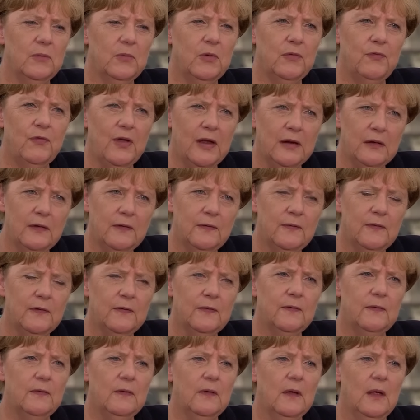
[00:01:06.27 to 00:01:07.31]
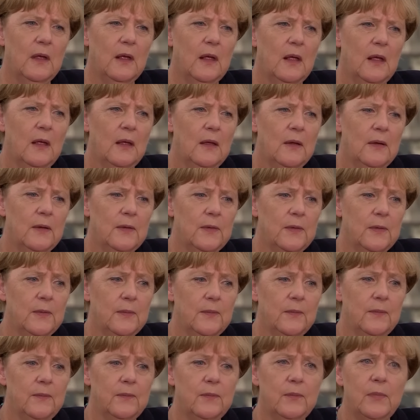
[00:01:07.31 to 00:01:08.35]
im Gefängnis sitzen,
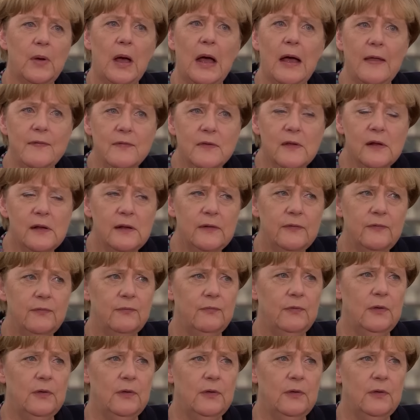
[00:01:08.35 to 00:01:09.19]
ähm, behandelt.